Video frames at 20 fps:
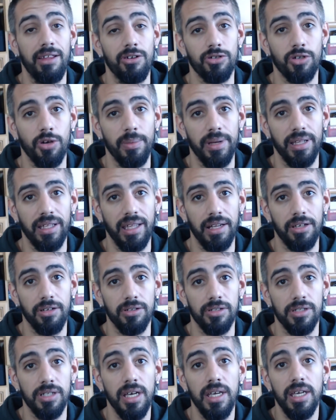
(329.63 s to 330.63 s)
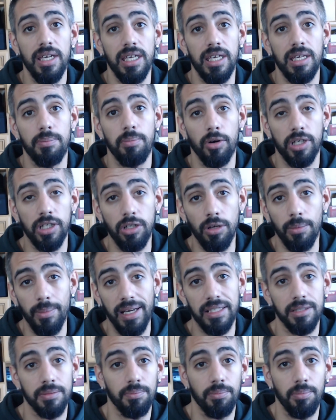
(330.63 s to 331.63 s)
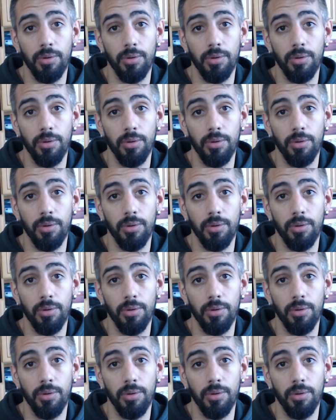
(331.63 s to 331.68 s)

los comentarios y poquito más.